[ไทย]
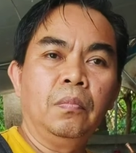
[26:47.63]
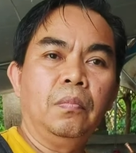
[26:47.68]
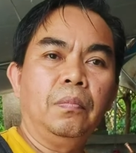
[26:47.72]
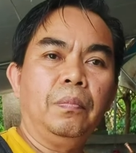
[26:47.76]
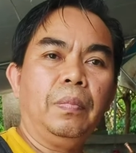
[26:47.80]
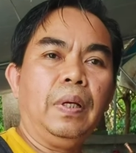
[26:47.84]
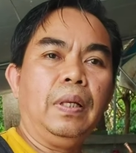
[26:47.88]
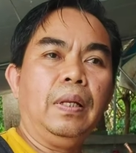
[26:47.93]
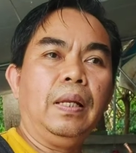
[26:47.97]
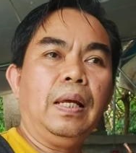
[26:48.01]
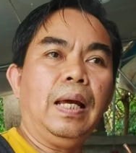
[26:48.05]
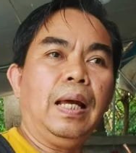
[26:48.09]

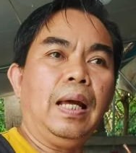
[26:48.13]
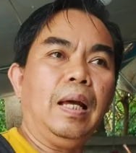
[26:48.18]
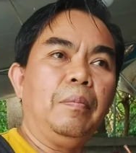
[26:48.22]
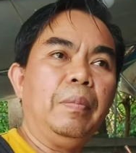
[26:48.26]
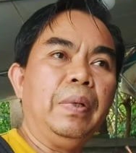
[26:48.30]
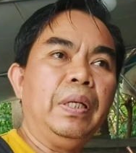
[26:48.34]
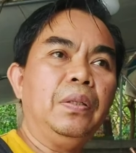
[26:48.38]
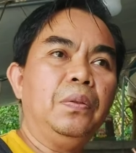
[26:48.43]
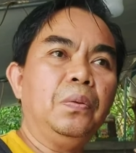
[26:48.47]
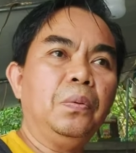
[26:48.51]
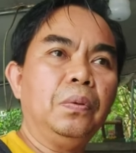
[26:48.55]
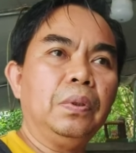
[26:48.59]
ปัญหา
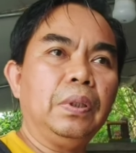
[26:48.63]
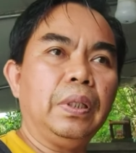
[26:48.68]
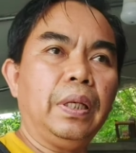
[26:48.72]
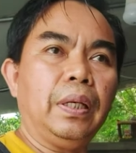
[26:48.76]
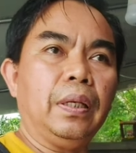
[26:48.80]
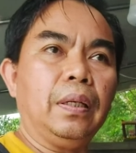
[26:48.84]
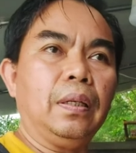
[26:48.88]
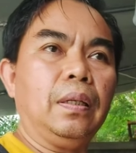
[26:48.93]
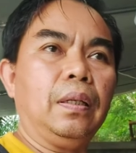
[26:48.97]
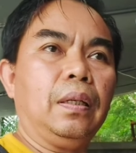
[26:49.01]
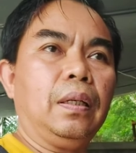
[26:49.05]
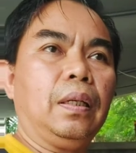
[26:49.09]
ไม่จุกจิก
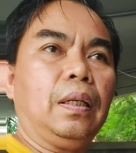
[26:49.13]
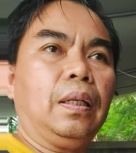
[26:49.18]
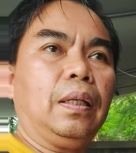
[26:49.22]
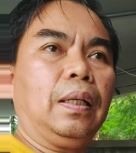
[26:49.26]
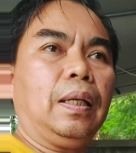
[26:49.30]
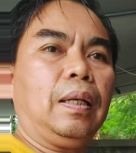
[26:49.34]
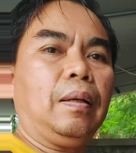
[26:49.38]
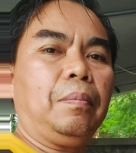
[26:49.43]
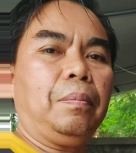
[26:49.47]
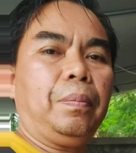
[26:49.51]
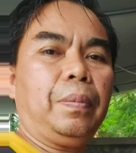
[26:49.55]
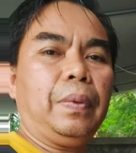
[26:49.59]
นะค
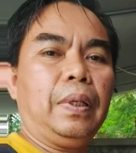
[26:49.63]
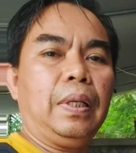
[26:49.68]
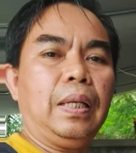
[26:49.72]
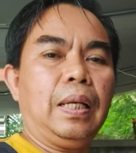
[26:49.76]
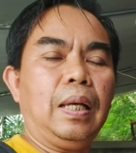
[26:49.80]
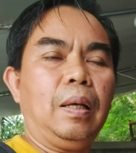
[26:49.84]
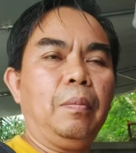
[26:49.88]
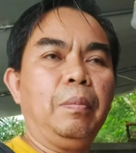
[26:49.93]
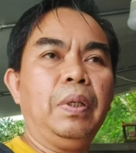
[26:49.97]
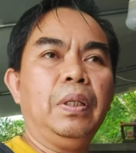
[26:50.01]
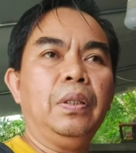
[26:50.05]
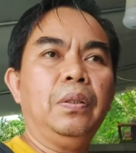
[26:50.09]
รับ ปัญ
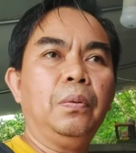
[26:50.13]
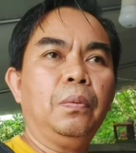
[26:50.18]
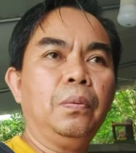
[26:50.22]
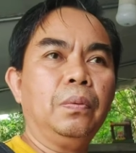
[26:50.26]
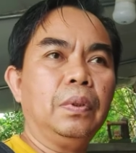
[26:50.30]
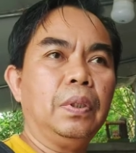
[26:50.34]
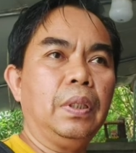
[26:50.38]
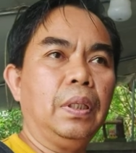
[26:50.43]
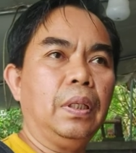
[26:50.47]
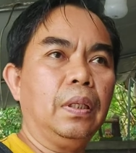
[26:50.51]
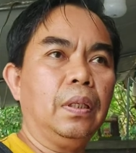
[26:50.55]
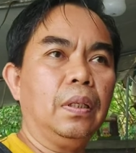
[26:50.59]
หาไม่จุก
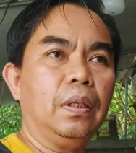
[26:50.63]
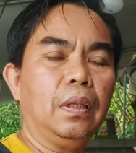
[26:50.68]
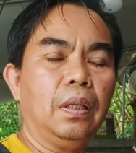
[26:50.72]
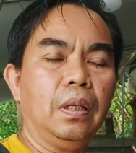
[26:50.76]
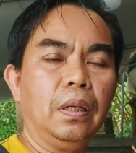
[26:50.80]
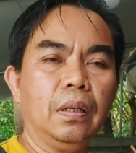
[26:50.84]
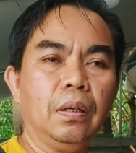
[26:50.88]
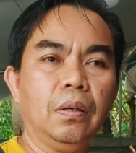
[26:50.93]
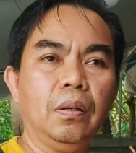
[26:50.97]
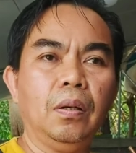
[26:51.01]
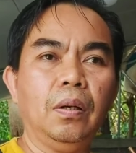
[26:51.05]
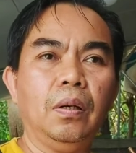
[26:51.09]
จิกแล้
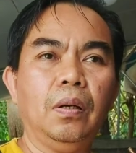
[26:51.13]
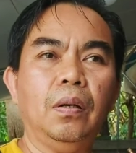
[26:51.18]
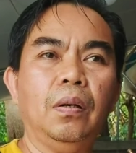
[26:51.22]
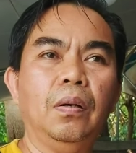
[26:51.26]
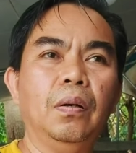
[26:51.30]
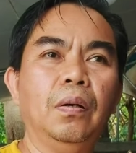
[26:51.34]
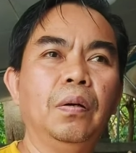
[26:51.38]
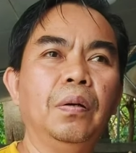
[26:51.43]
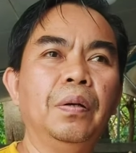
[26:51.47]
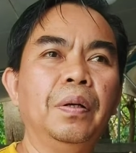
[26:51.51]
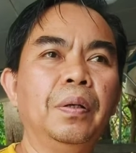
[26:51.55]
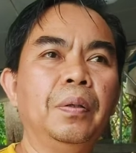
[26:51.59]
วก็
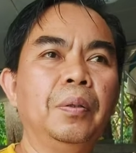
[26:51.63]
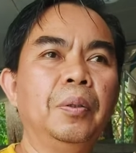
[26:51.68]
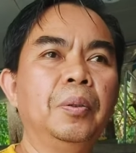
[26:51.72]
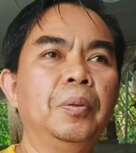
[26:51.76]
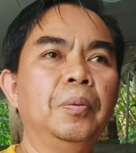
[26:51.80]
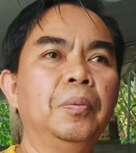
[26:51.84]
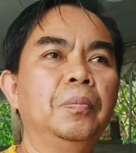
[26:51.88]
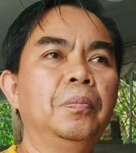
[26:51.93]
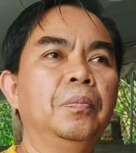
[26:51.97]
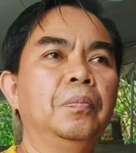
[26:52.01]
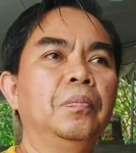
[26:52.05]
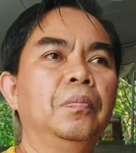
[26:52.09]

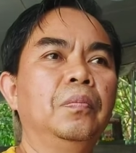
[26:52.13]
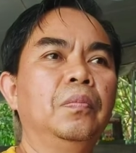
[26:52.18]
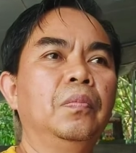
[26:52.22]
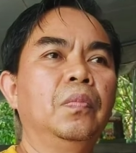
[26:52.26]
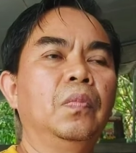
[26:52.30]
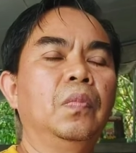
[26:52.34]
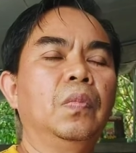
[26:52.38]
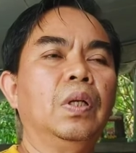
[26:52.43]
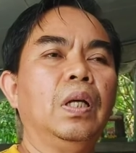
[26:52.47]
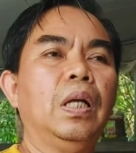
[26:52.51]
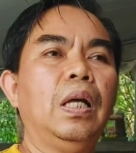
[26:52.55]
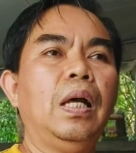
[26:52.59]

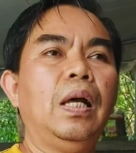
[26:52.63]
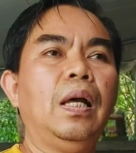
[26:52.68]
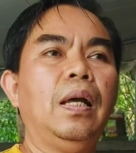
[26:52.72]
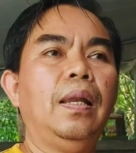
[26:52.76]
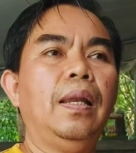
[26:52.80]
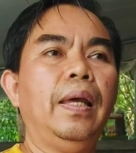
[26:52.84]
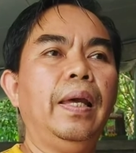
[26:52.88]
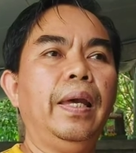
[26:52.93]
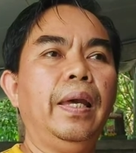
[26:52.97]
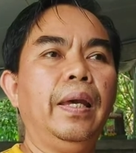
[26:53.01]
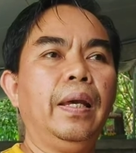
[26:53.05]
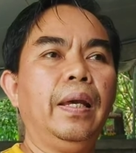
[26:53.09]
ค่า
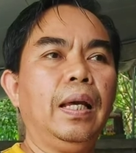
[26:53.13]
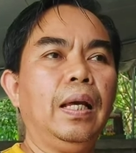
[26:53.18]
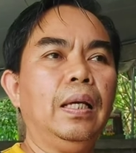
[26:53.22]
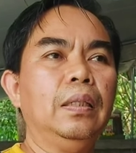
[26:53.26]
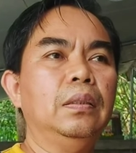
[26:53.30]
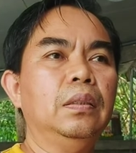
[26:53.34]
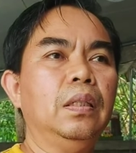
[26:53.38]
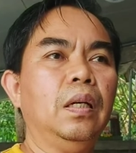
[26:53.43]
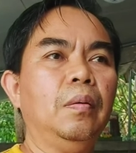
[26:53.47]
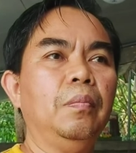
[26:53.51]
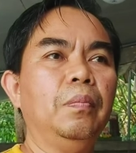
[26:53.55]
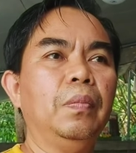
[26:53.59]
แรงค่า
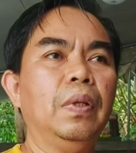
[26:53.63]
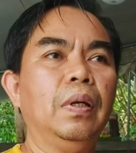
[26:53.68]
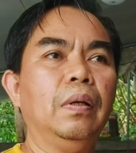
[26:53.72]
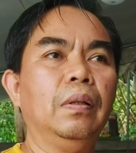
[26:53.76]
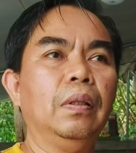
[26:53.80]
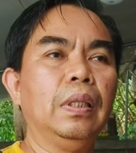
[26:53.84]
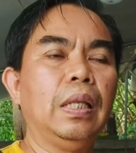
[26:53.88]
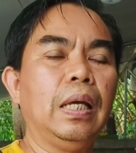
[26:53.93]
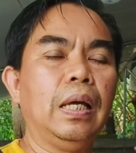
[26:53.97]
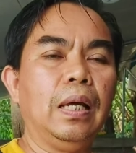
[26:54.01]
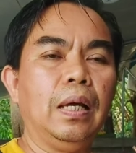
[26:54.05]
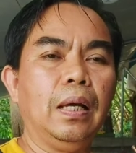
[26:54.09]
ซ่อม
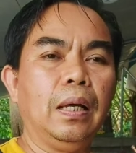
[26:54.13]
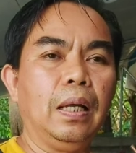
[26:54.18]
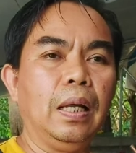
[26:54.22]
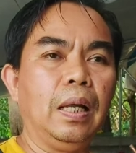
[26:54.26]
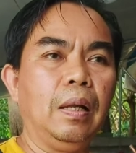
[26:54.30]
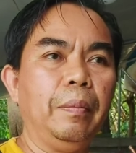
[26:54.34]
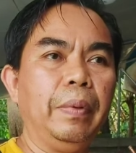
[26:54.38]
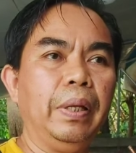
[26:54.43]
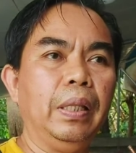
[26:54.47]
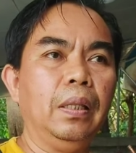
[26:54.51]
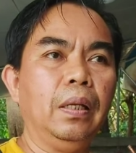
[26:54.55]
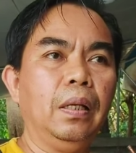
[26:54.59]
ต่างๆค่า
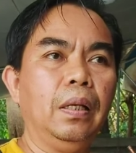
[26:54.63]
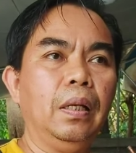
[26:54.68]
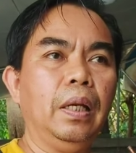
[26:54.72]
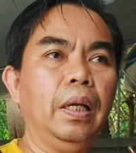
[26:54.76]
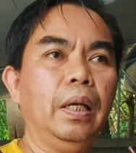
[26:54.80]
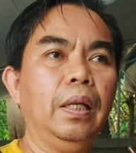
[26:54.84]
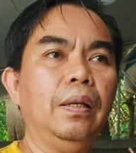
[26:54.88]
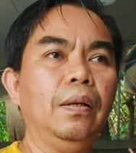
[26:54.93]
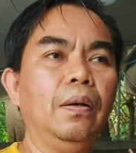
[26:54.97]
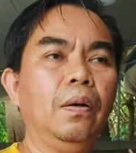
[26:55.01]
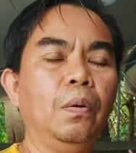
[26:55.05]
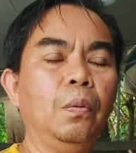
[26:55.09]
แมนเทนแน
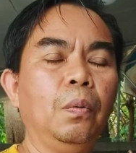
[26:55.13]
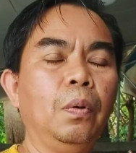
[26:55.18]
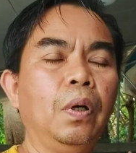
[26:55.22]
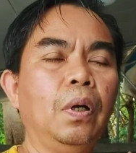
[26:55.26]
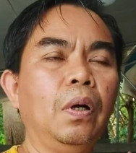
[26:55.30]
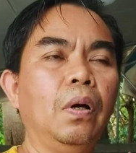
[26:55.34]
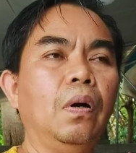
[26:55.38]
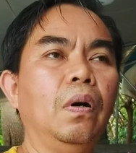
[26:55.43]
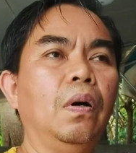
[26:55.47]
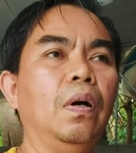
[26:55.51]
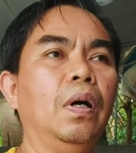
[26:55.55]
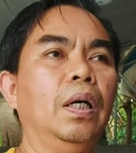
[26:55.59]
นโอเวอร์ฮ
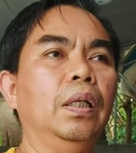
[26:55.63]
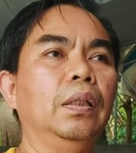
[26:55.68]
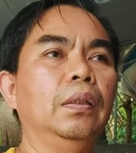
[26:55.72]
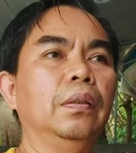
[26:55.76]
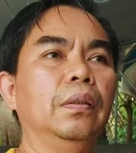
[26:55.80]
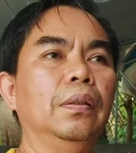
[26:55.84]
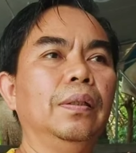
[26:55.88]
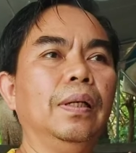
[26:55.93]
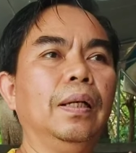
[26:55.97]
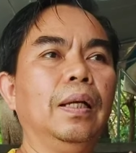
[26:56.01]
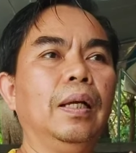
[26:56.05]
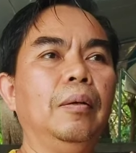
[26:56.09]
อน
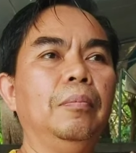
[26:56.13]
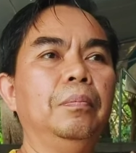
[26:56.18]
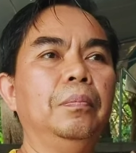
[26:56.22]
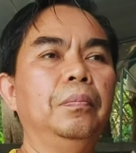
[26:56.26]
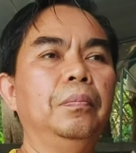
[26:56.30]
นะครับ